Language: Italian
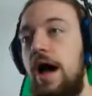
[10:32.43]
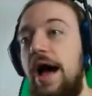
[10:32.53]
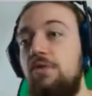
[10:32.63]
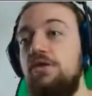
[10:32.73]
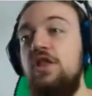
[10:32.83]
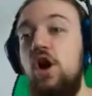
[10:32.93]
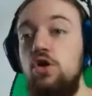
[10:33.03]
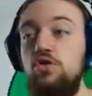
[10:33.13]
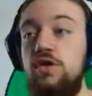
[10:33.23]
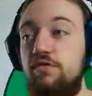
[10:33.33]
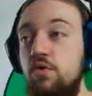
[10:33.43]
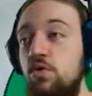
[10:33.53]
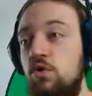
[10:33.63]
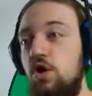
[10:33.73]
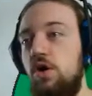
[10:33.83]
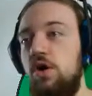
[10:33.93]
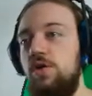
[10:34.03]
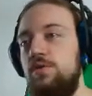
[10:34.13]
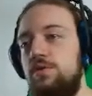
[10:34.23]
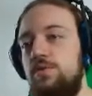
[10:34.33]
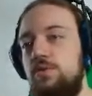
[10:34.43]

Ah, quindi olio di fungo.